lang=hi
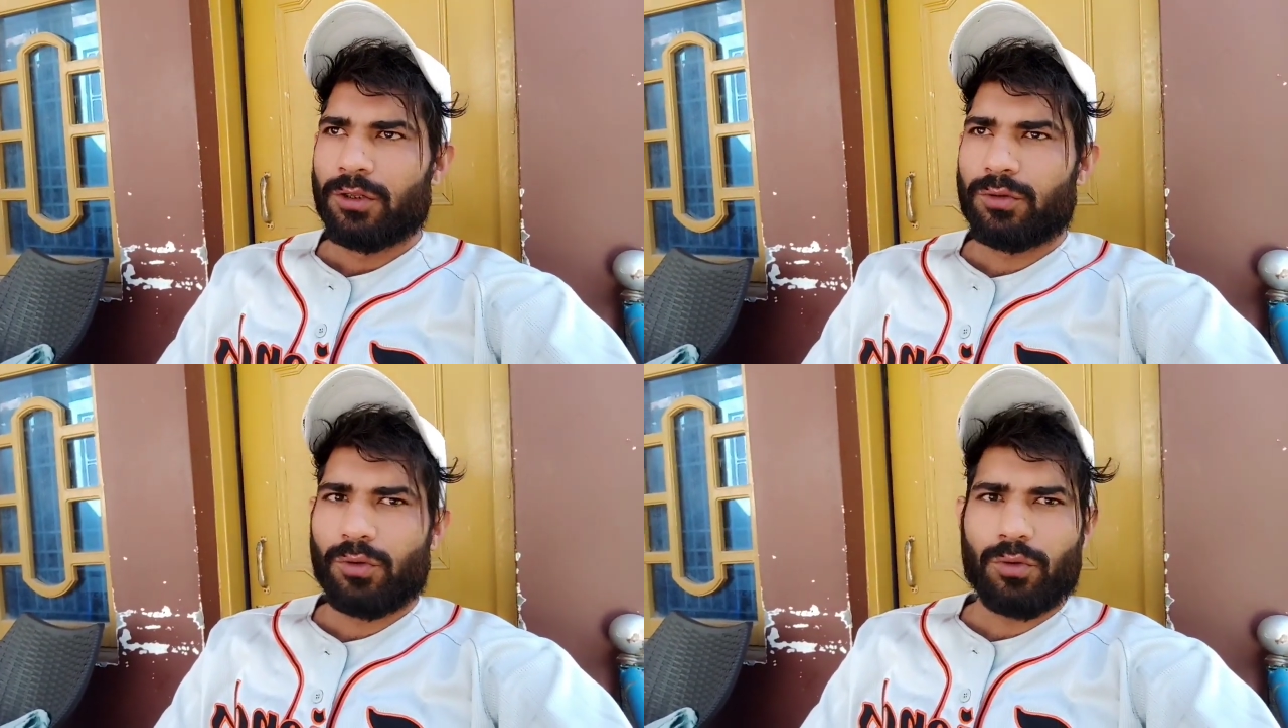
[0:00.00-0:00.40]

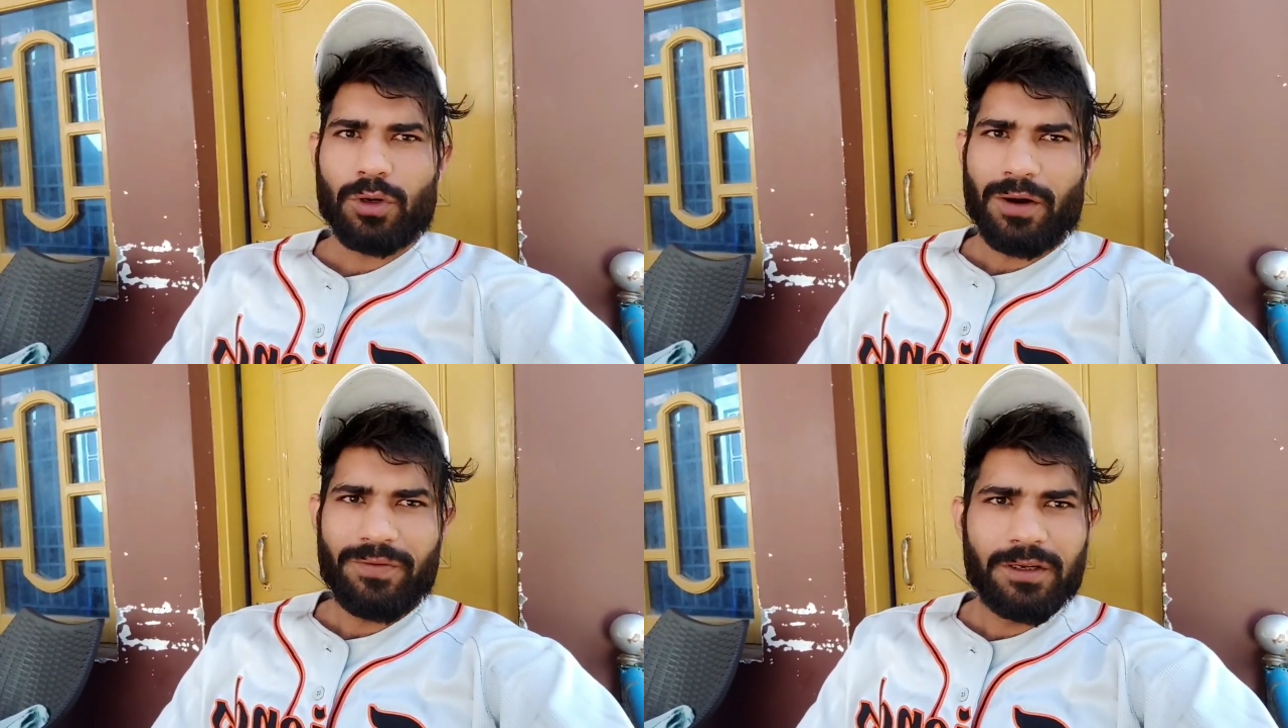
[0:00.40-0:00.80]
तो
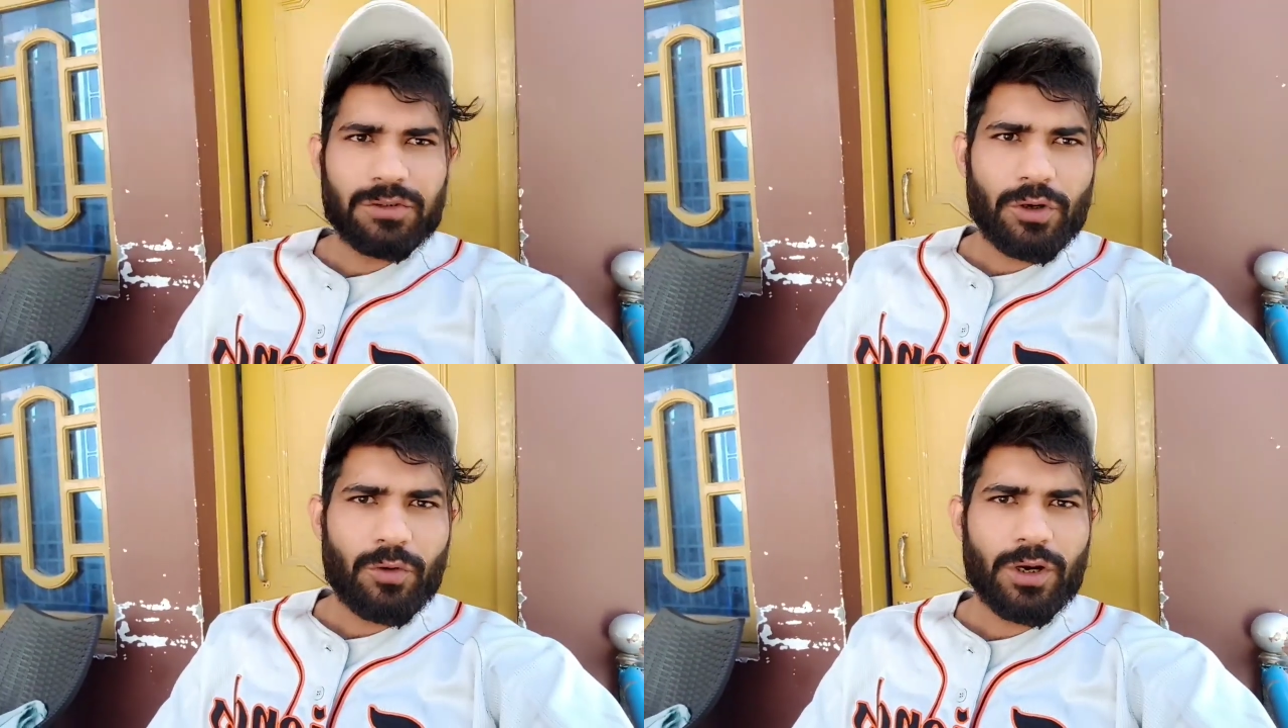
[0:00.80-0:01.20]
काफ़ी
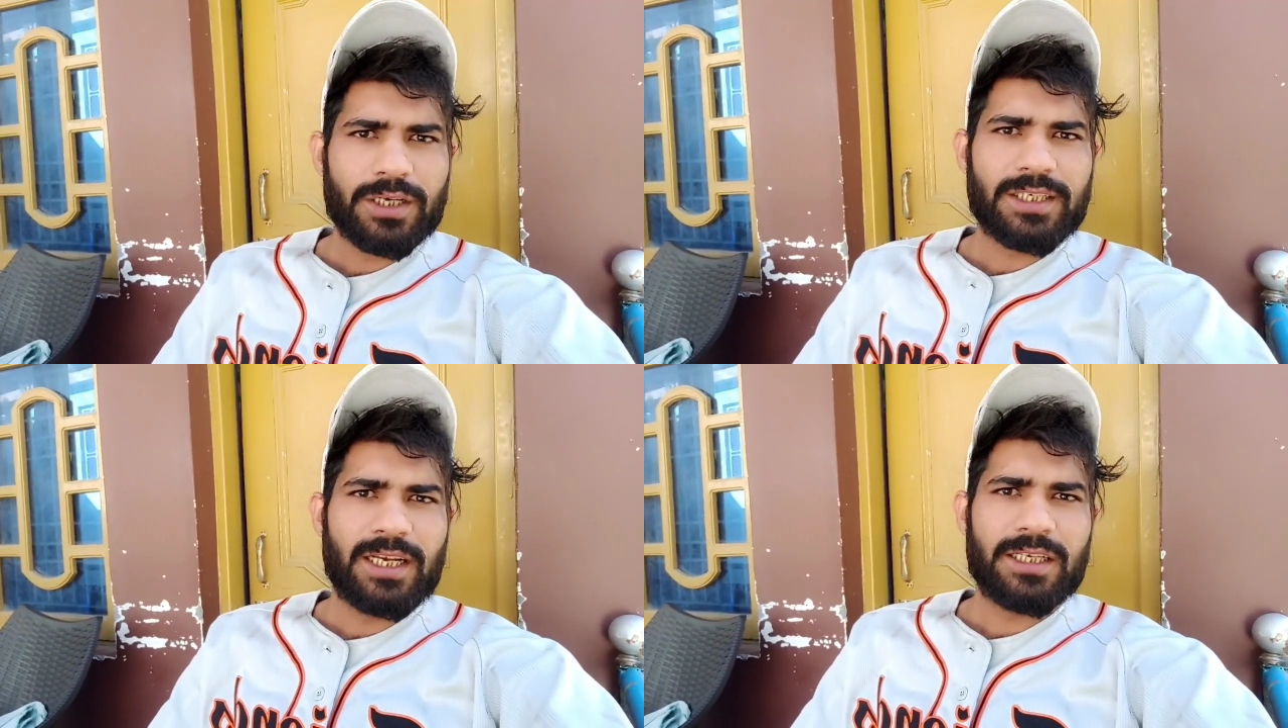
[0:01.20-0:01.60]
इन्जॉय होगा
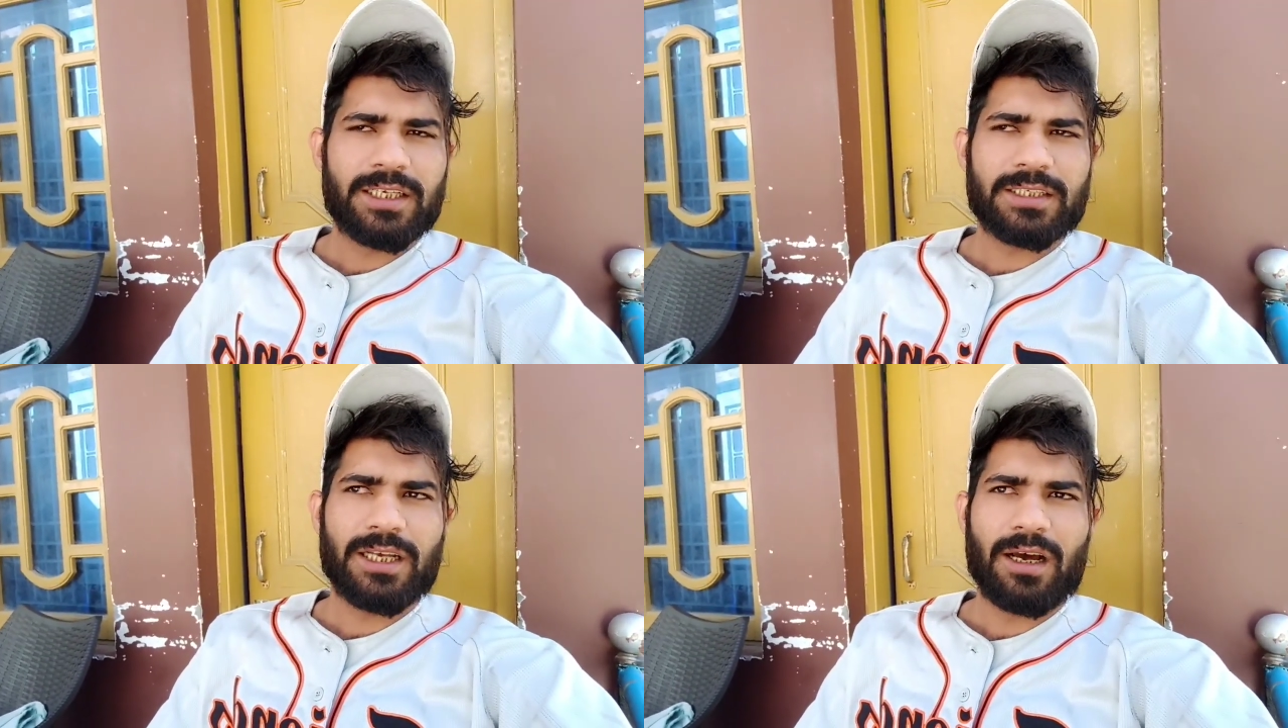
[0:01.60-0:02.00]
इस चैलेंज
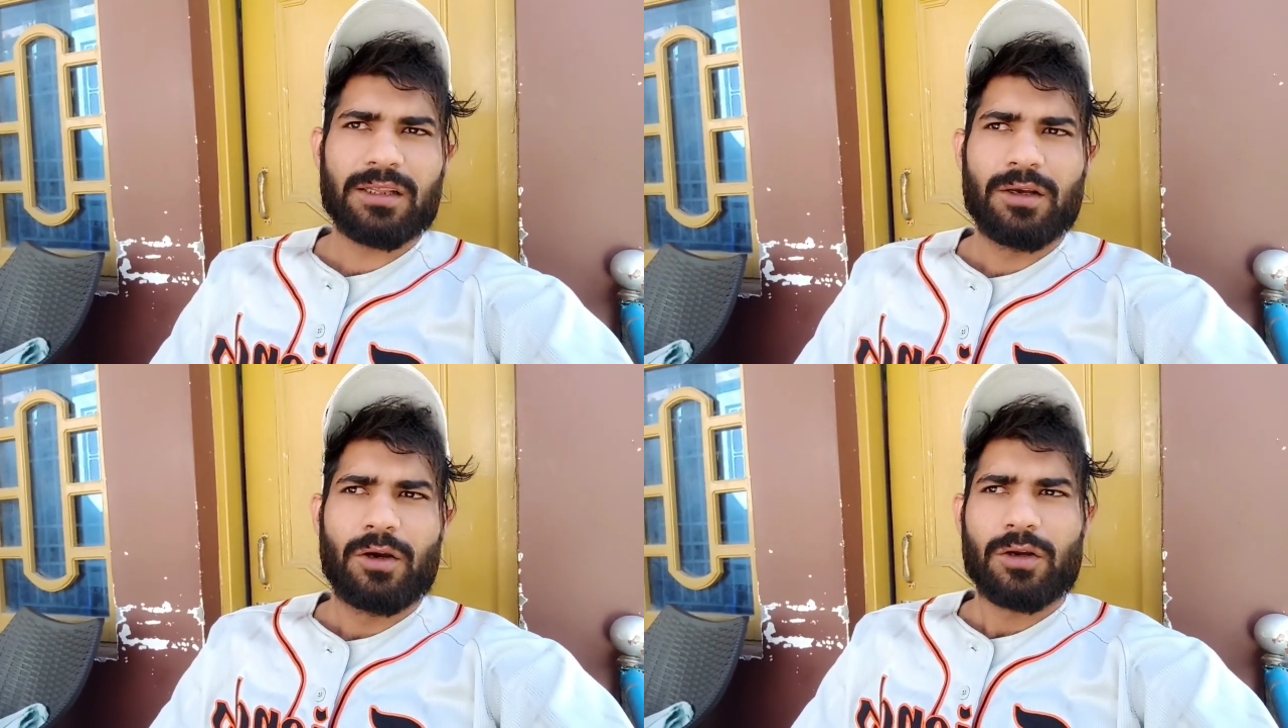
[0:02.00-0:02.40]
के
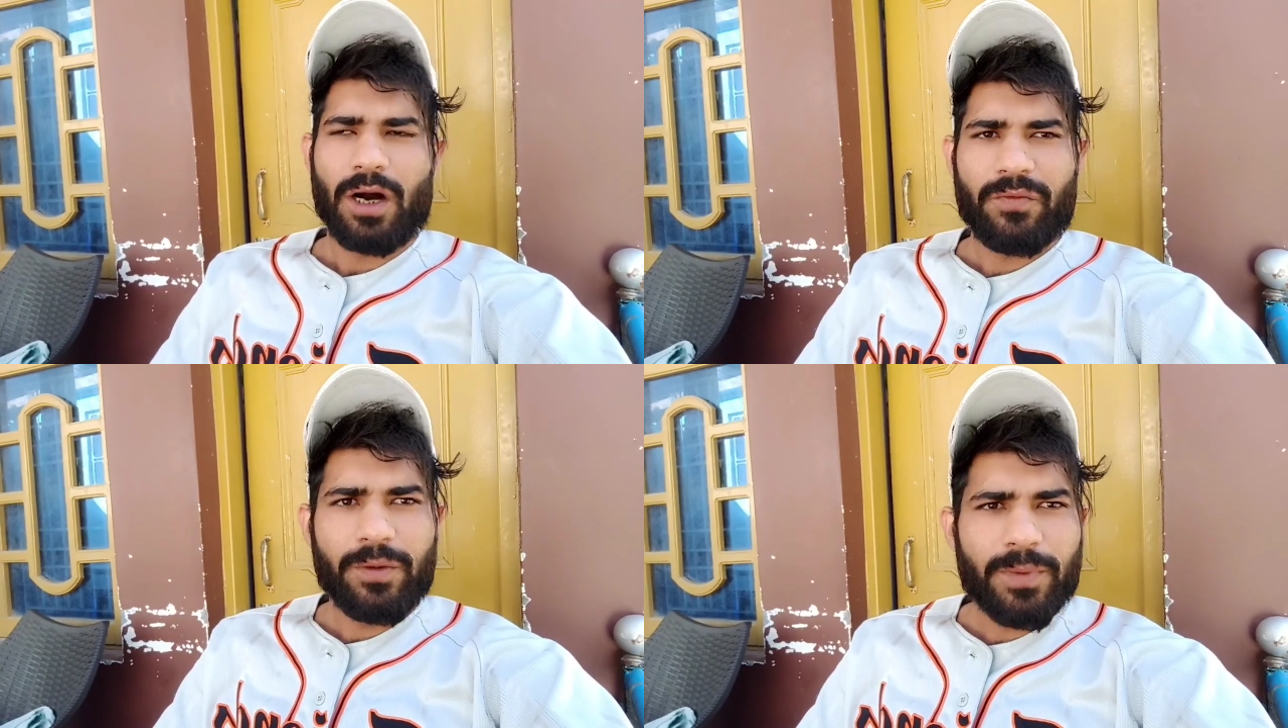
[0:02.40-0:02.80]
साथ काफ़ी